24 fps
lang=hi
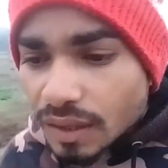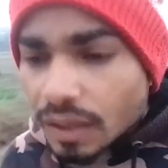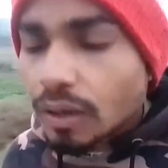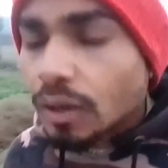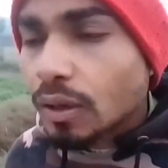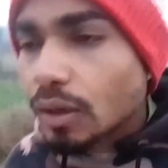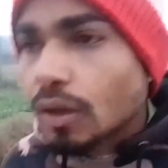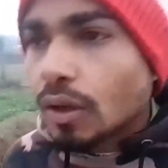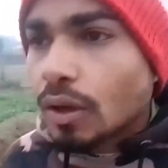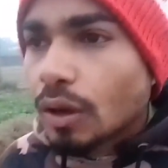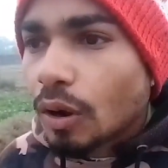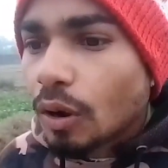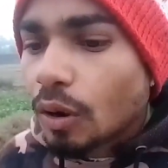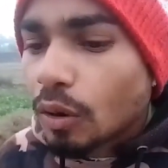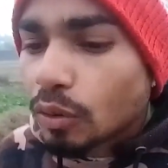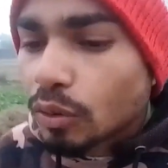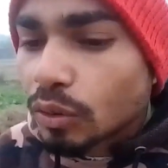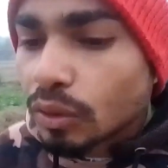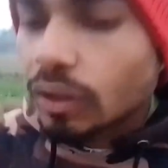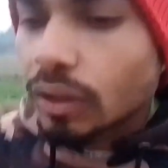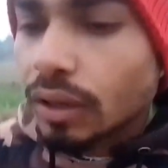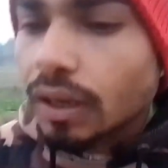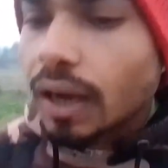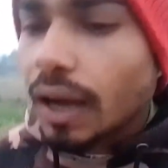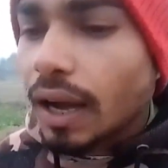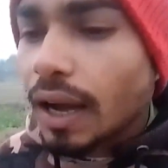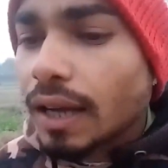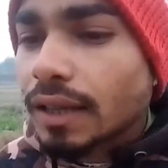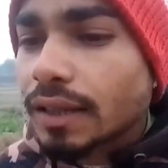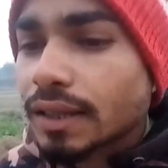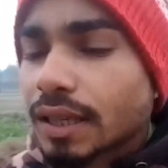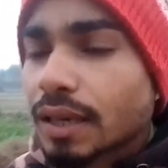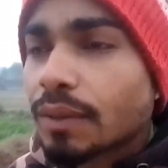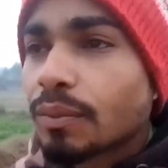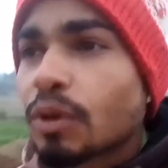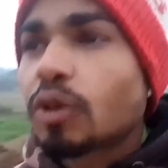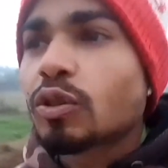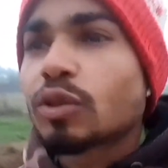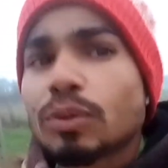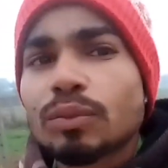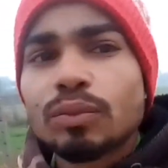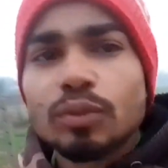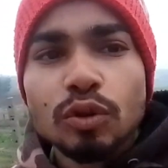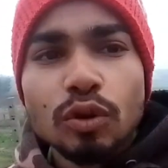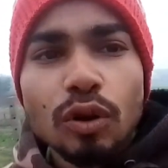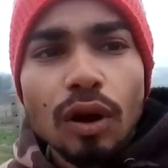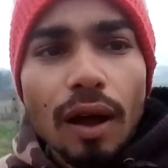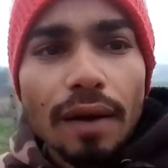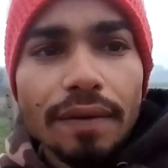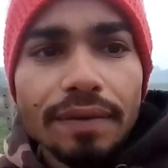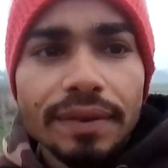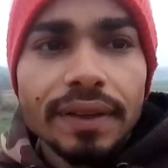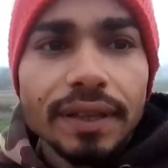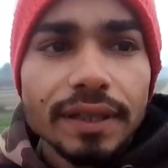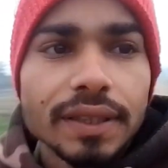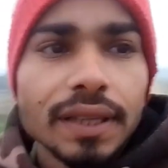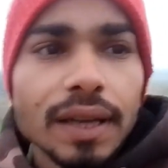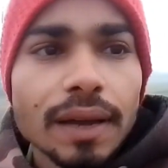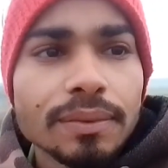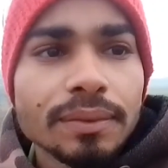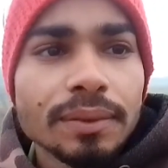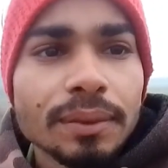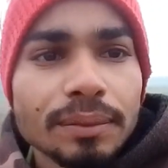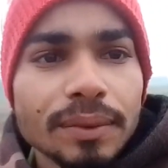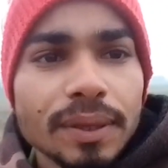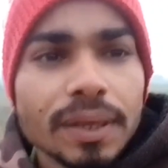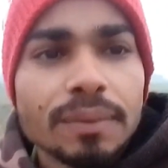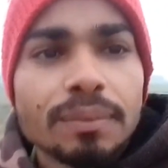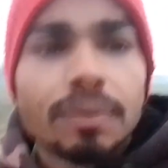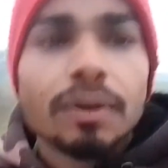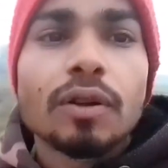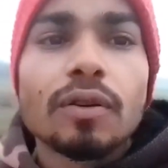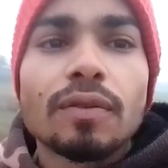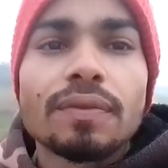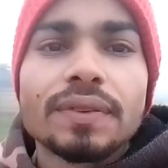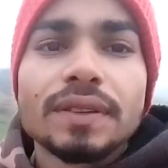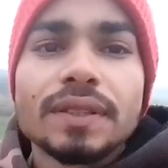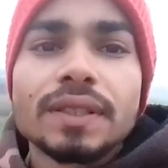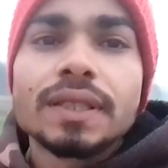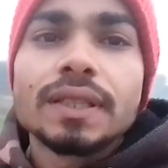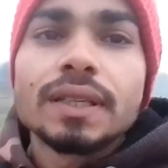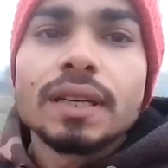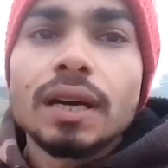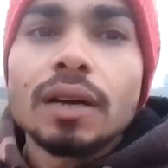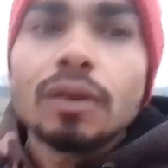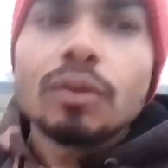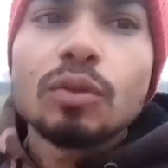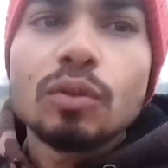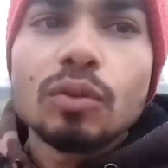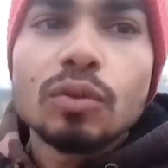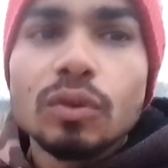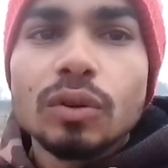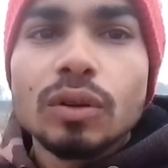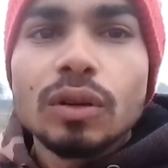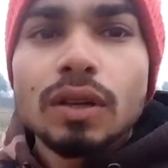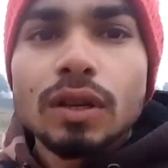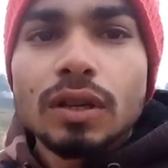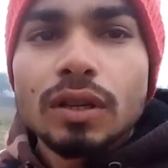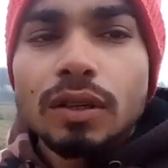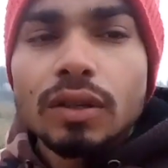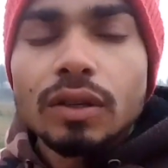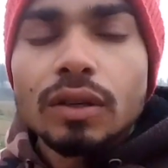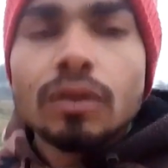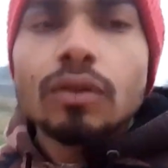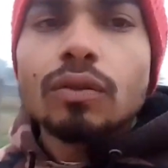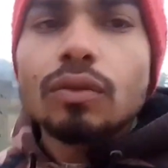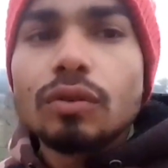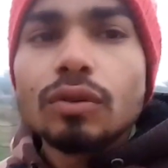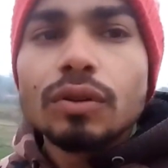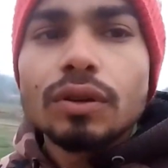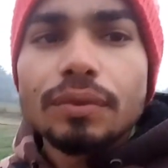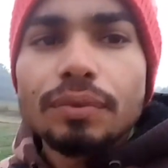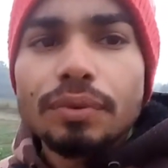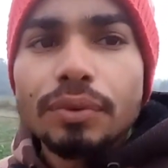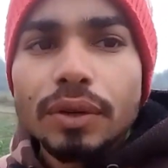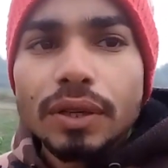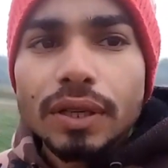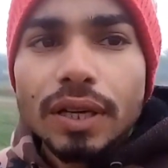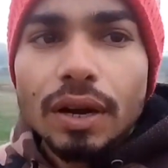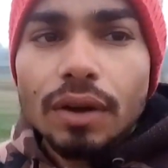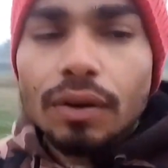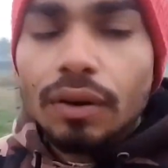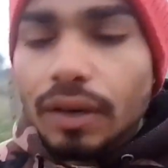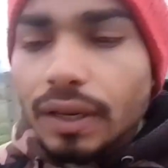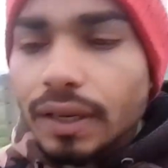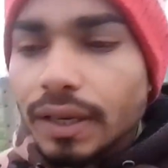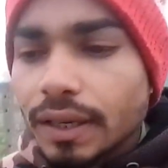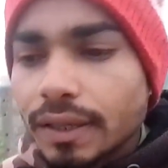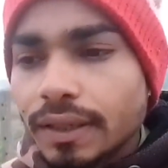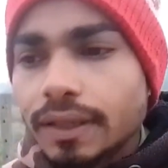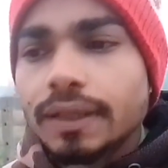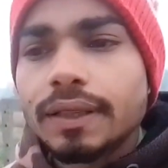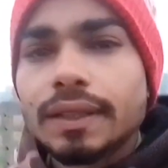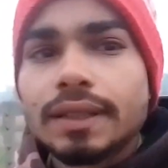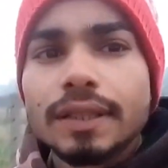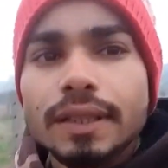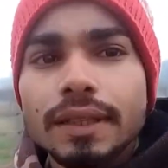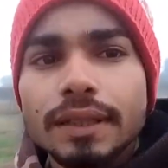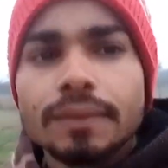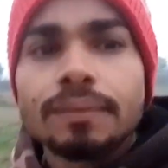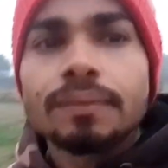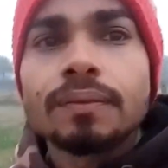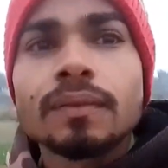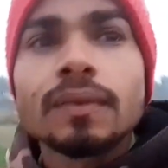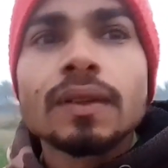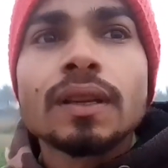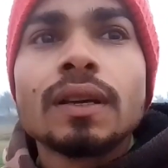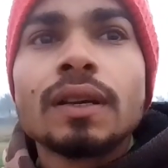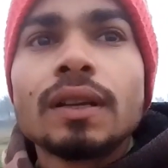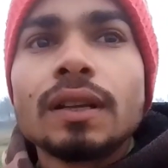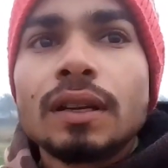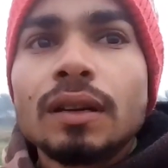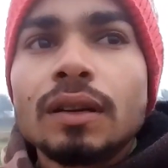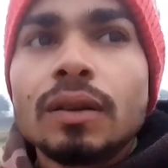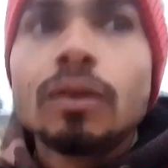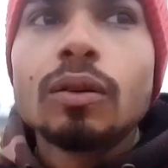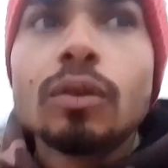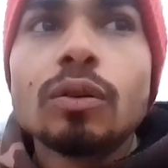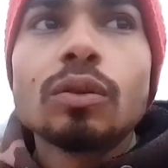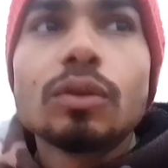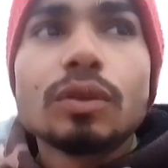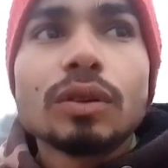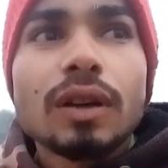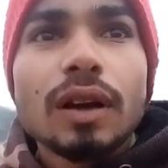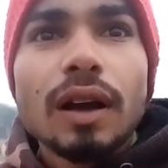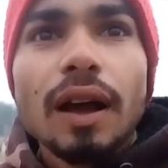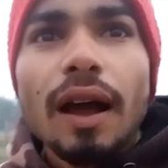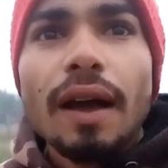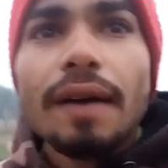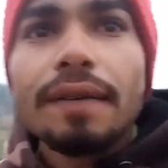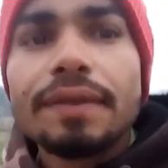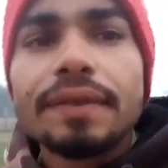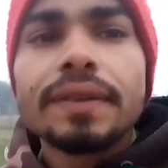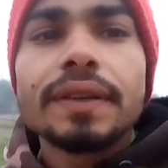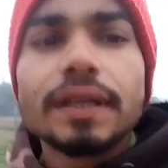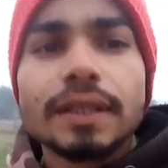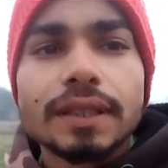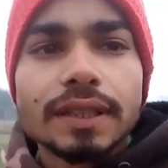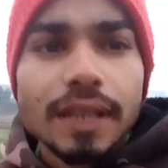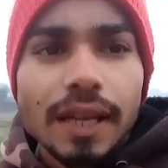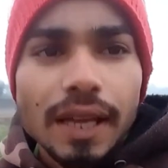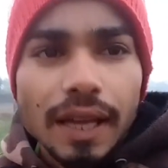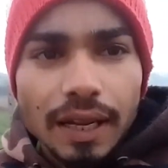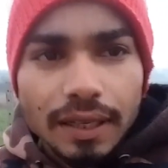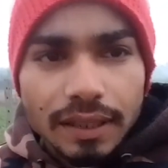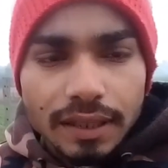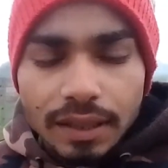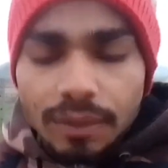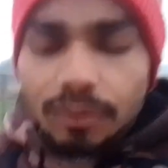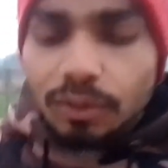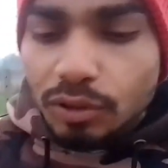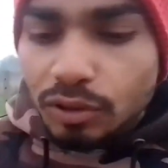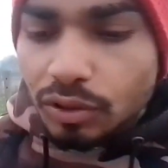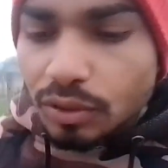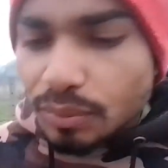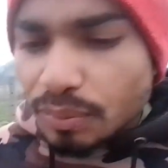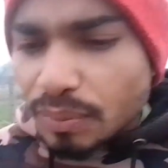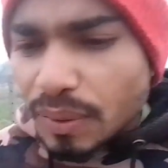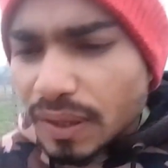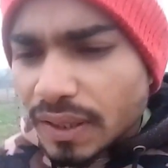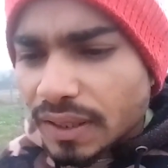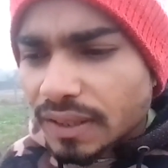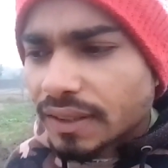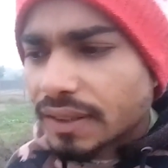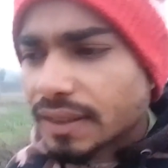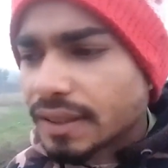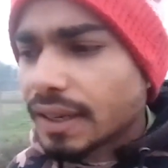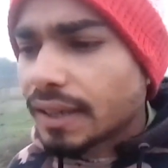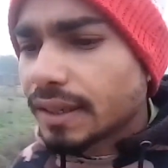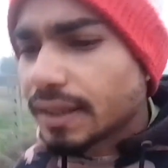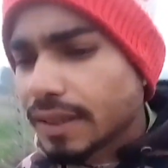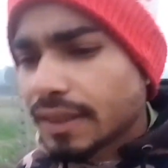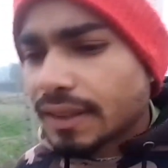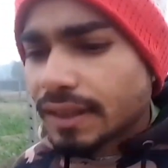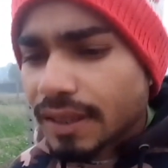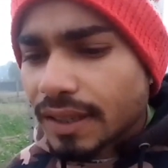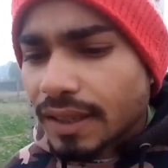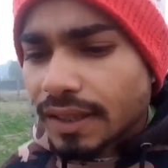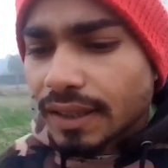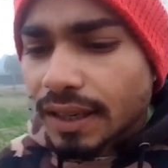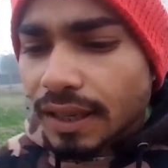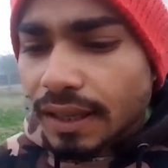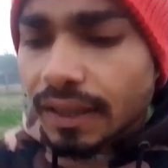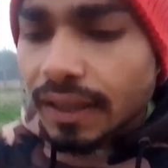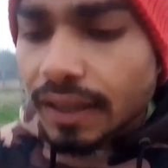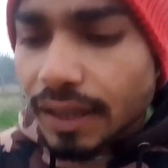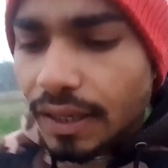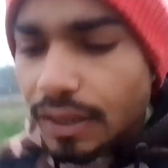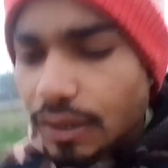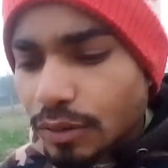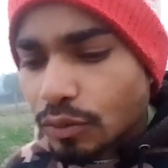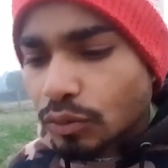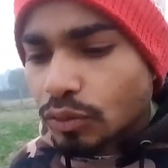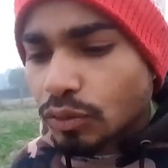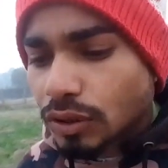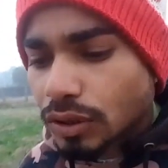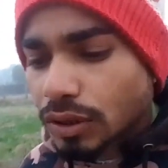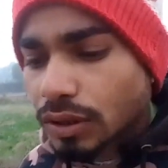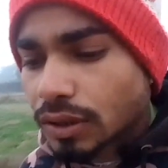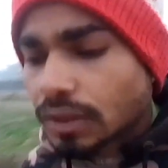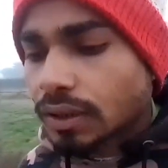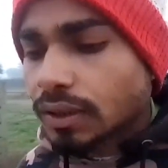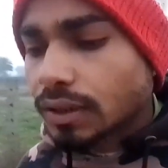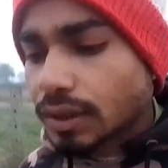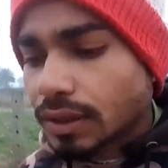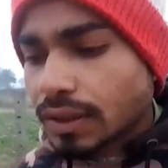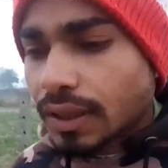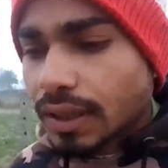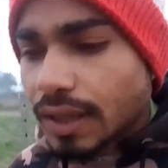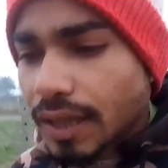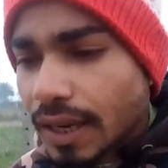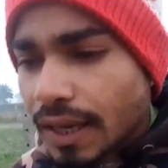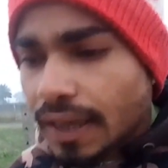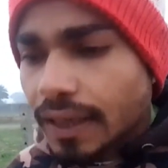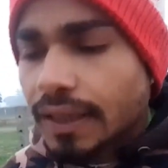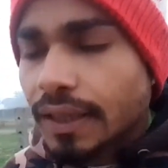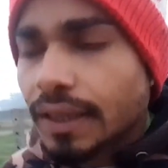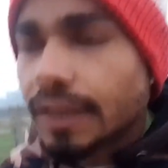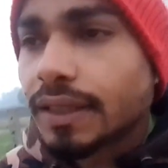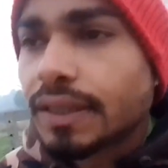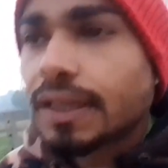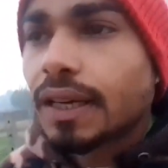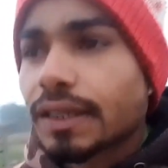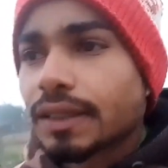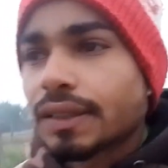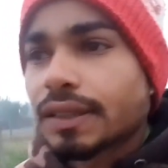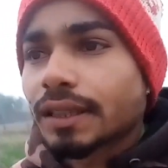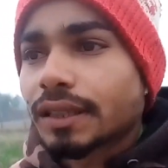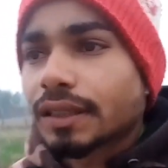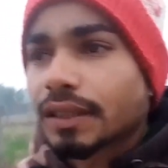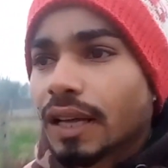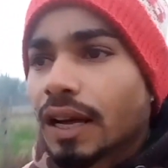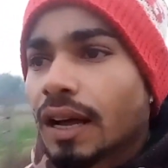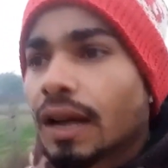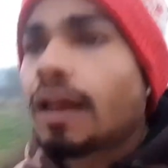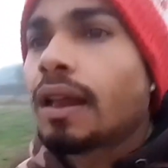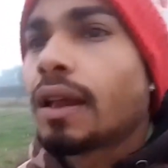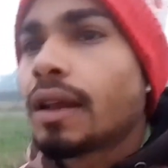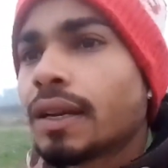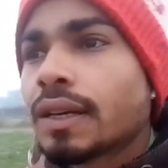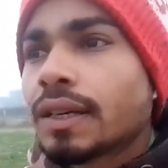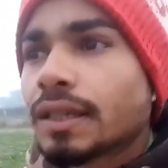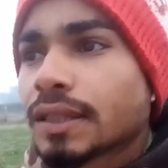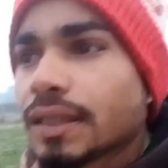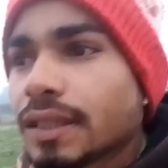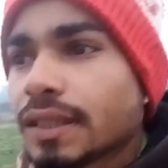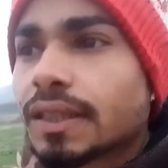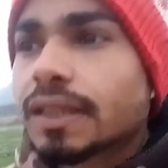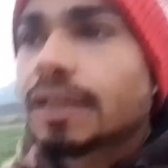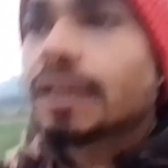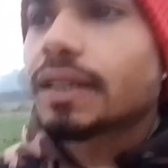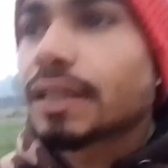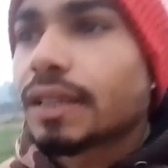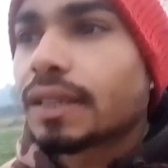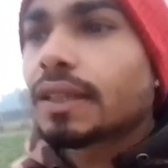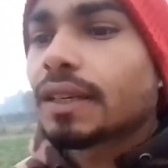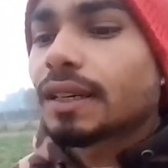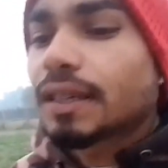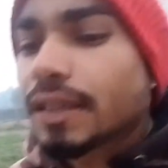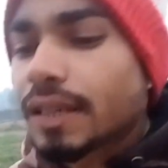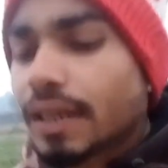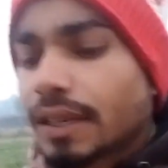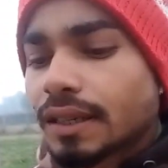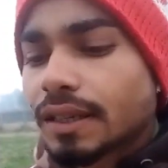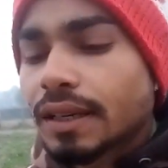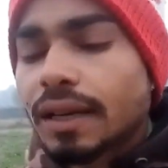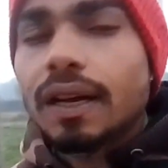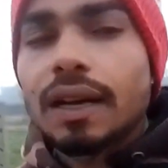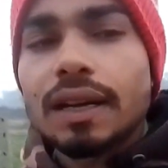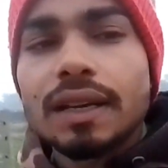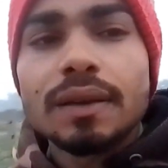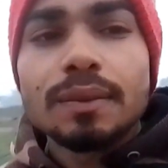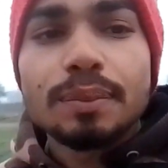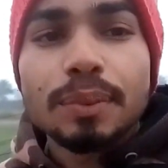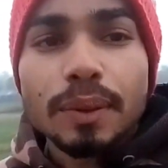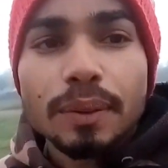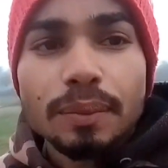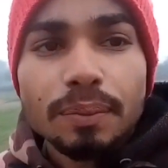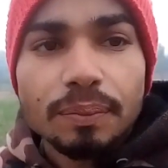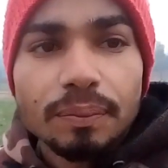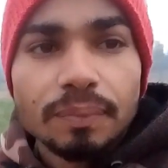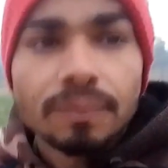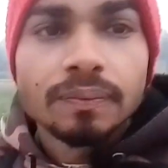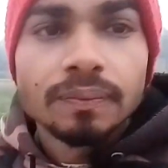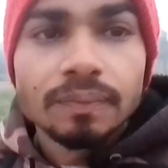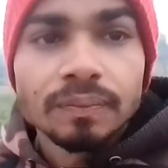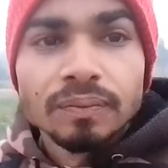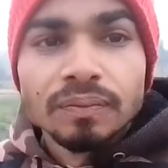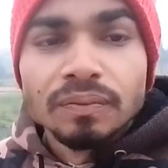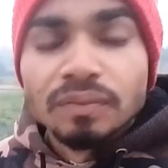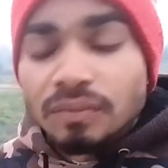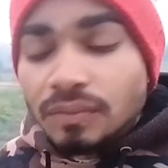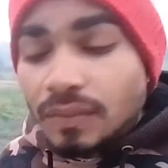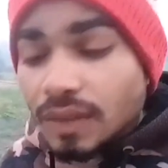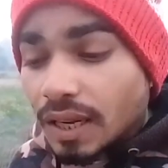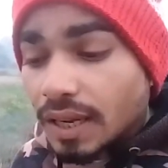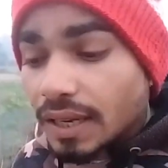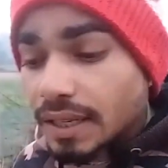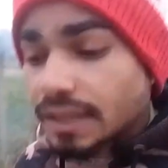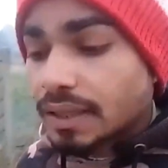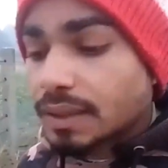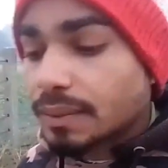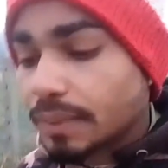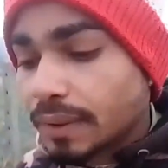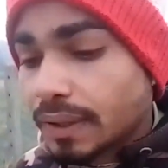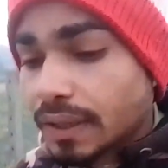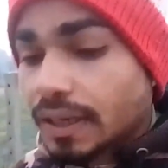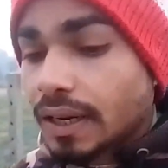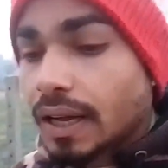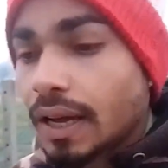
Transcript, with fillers: और आज का मौसम तो काफ़ी अच्छा आप सब देख पा रहे हो पीछे ना कोई फोहरा वगैरह नहीं है और काफ़ी अच्छा है आज का मौसम बट ठंड इतना ज़्यादा गैस कुछ कह नहीं जा सकता कि इतना ज़्यादा ठंड कहीं पर कैसे पड़ रहा है